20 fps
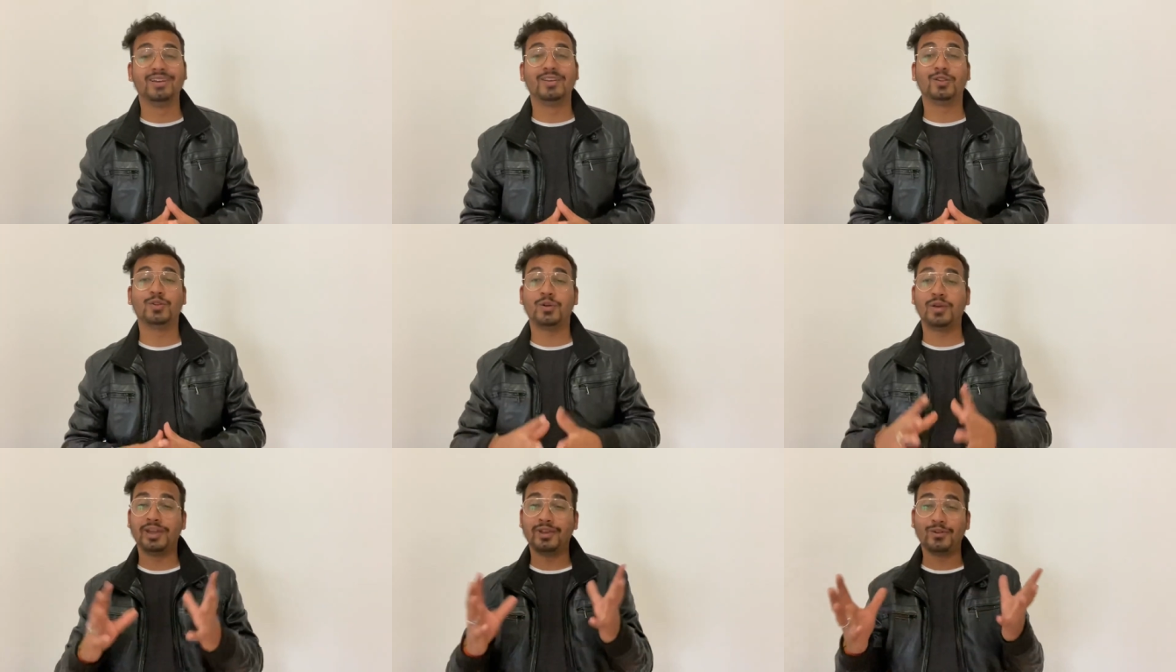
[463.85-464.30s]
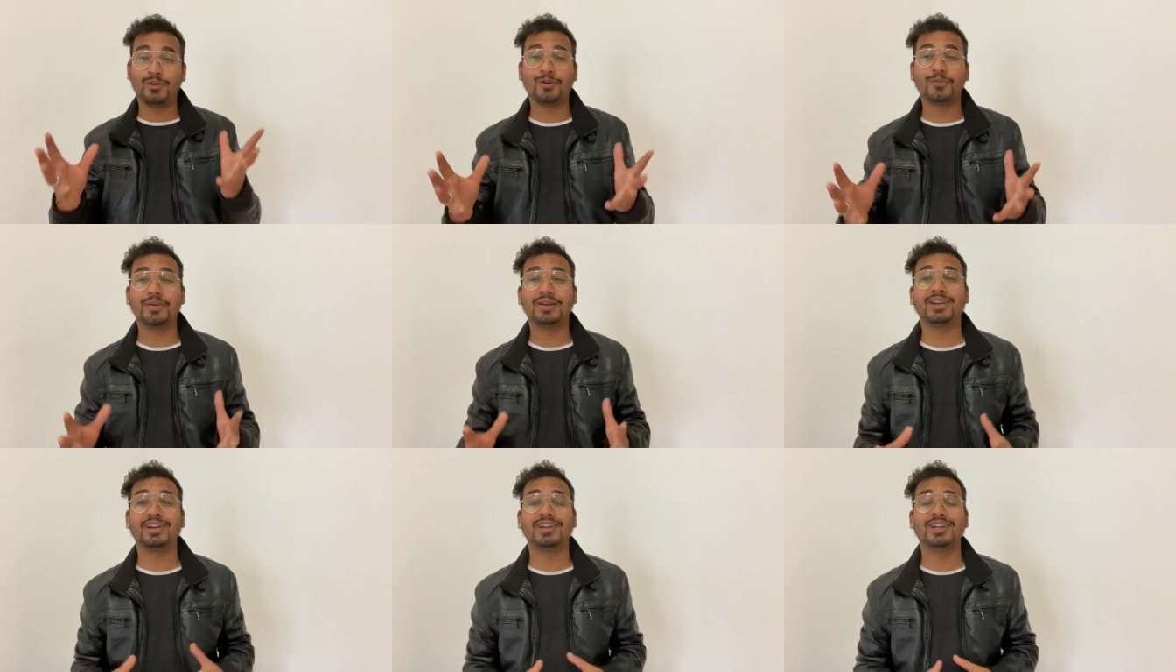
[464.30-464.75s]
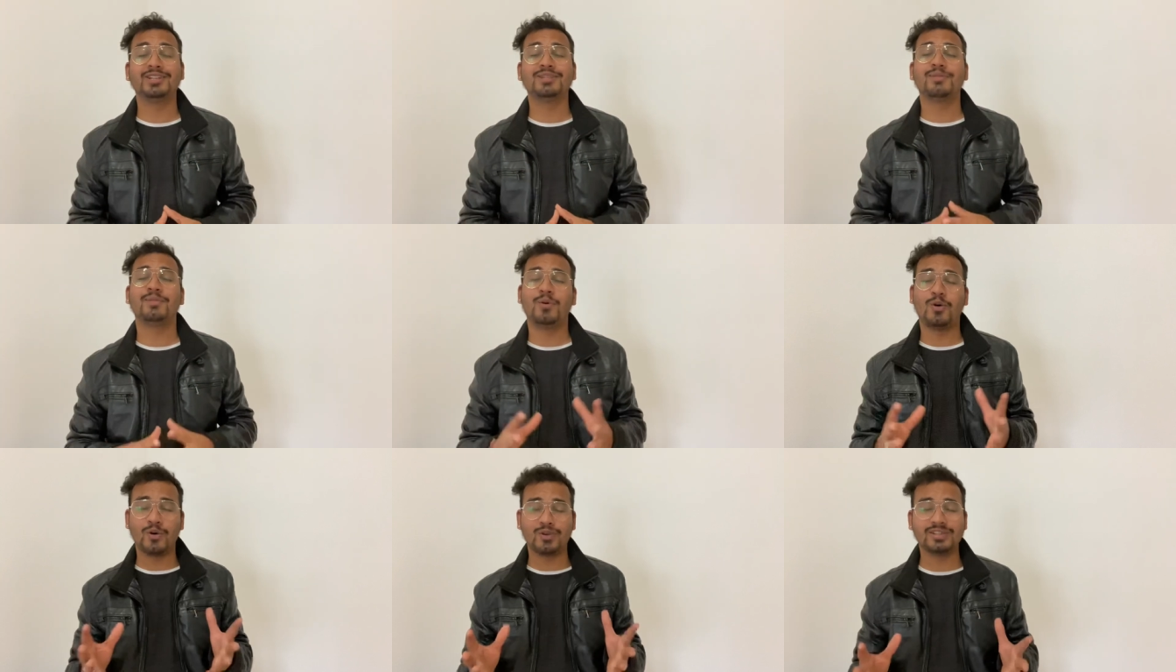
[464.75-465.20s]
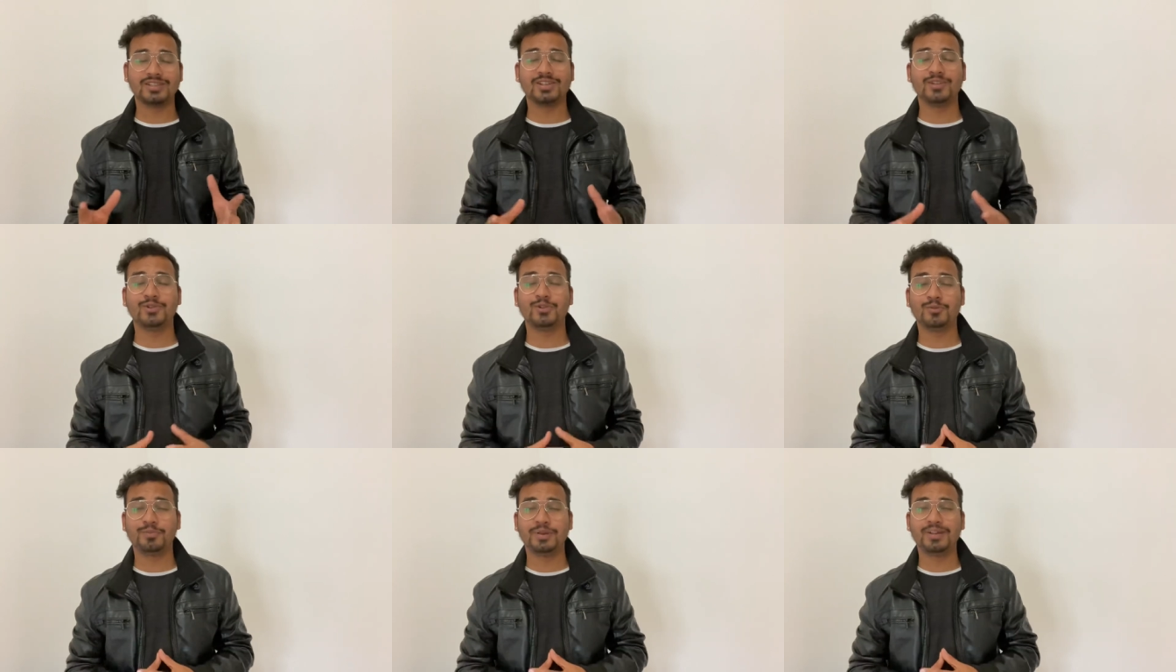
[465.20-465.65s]
तो यूरोपियन कंट्रीज में बहुत सारी
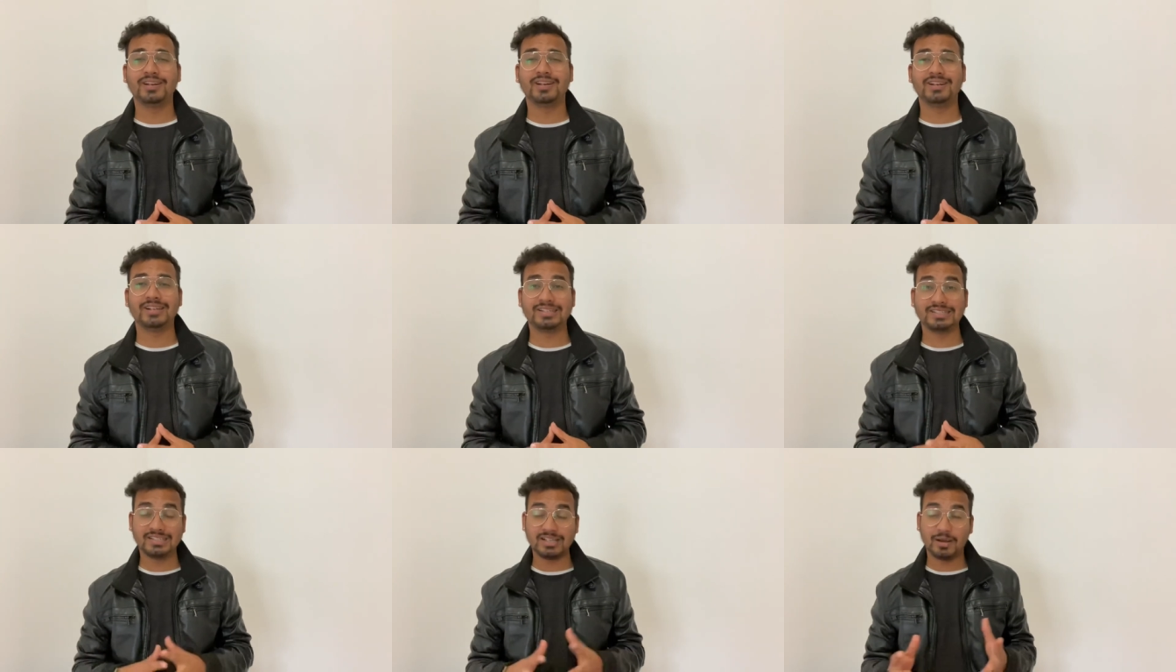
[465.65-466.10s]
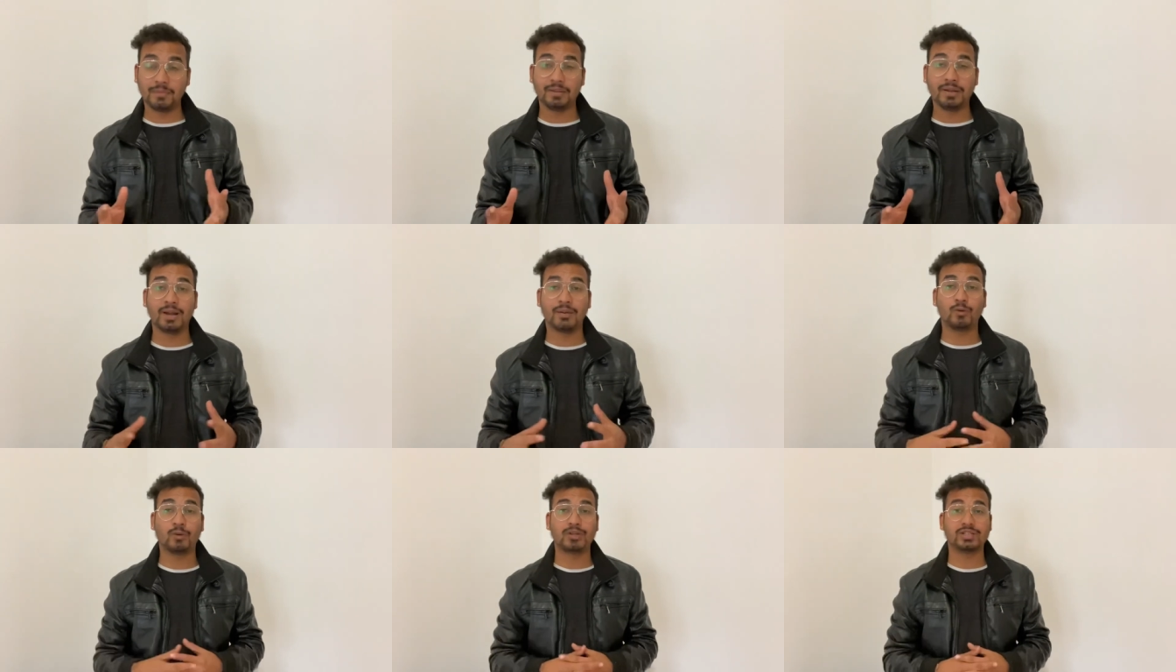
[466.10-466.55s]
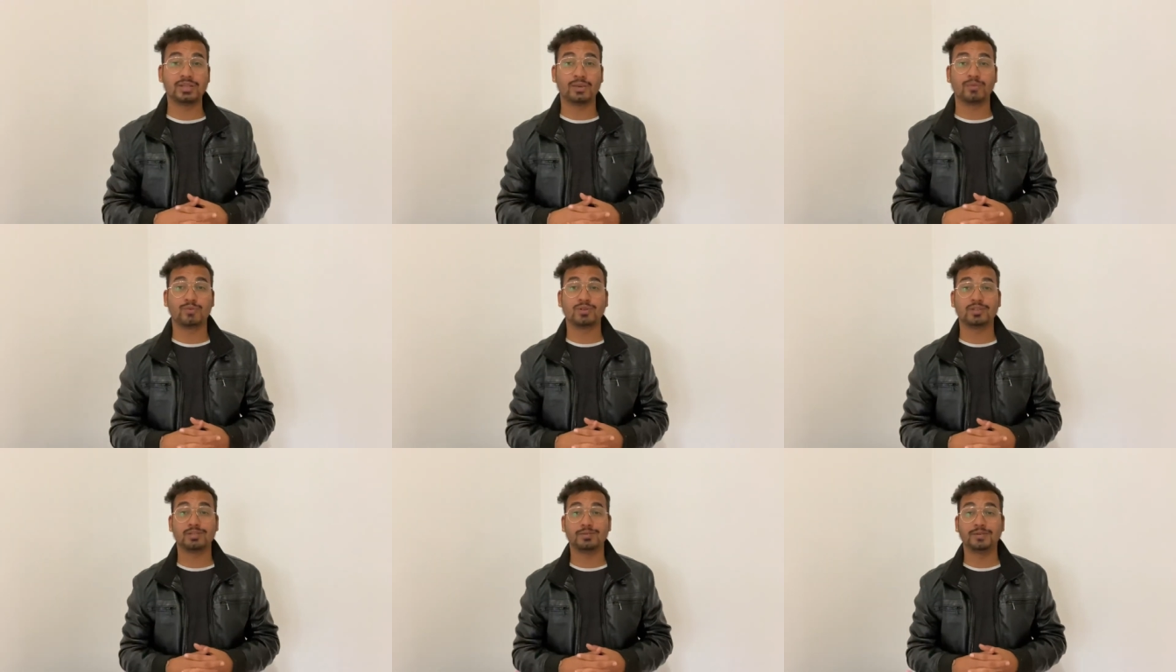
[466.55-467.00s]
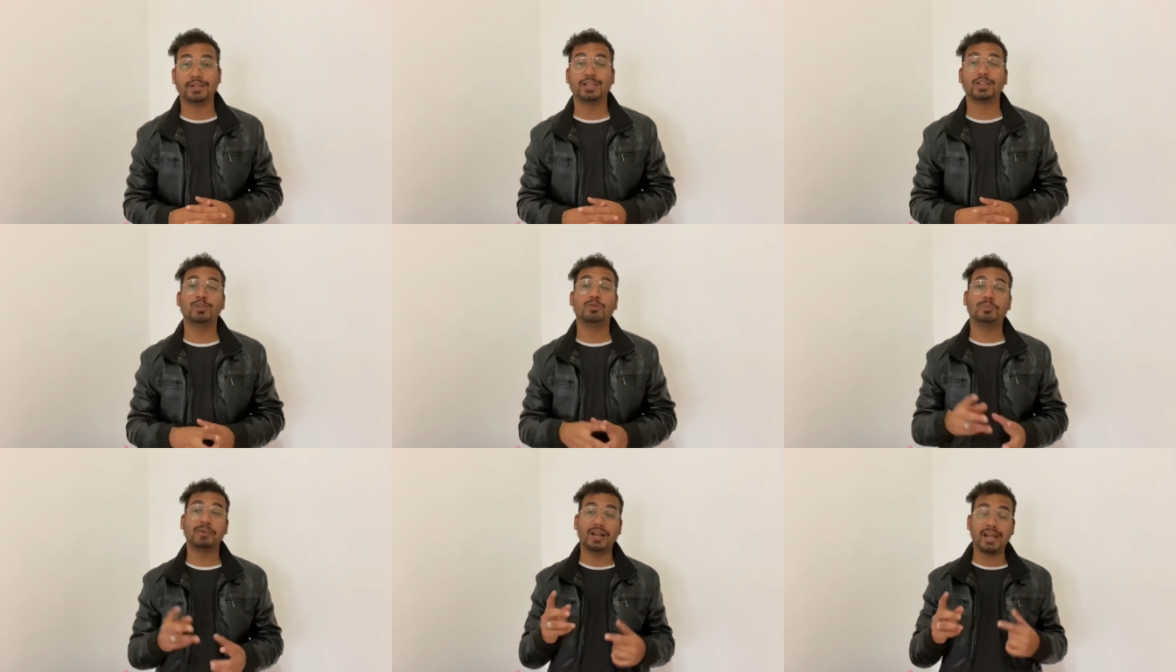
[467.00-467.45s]
यूरोपियन कंट्रीज यहाँ पर आपको ऐसे ऑप्शंस मिलते
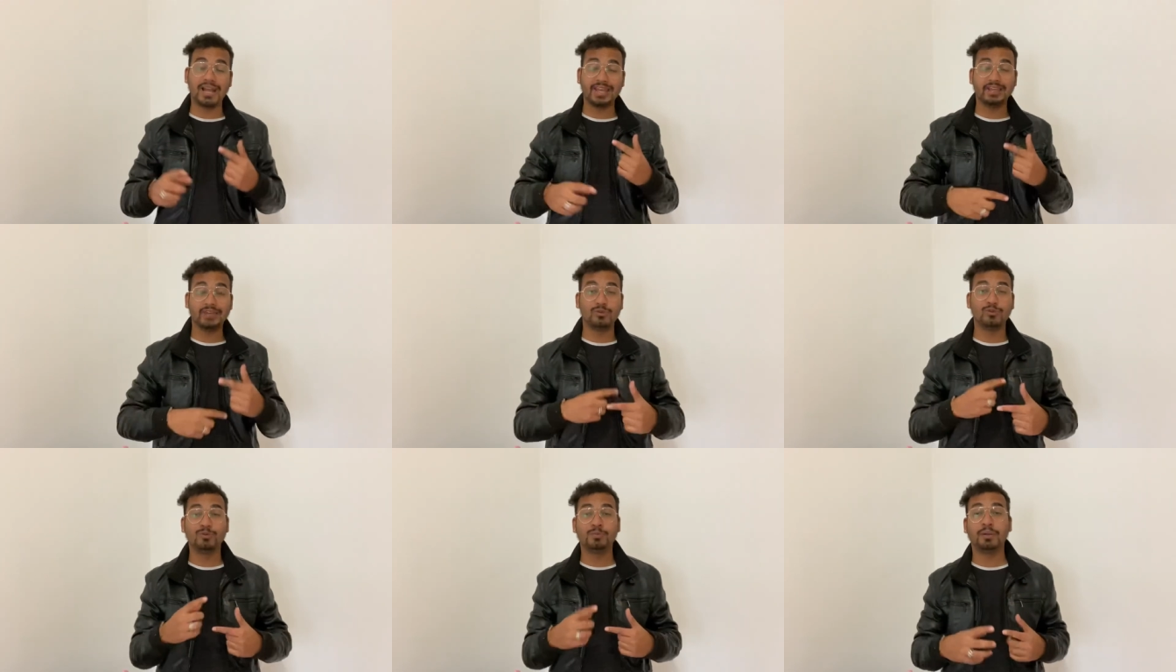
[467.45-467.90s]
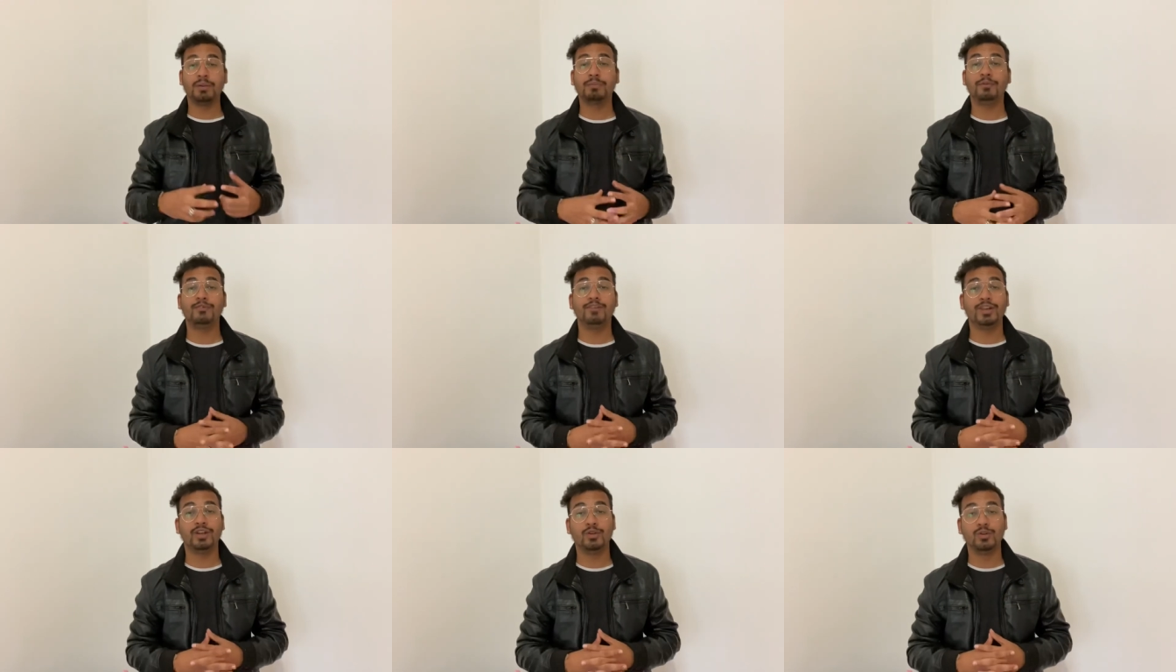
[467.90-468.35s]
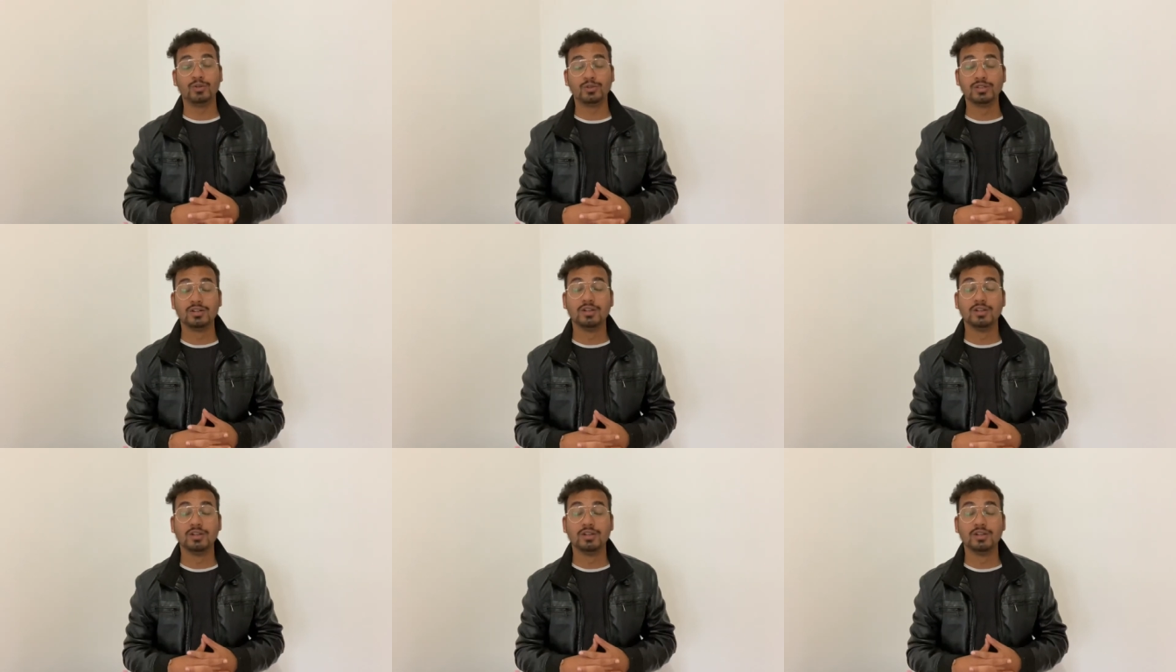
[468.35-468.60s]
हैं तो बनाएंगे उन पर भी वीडियोस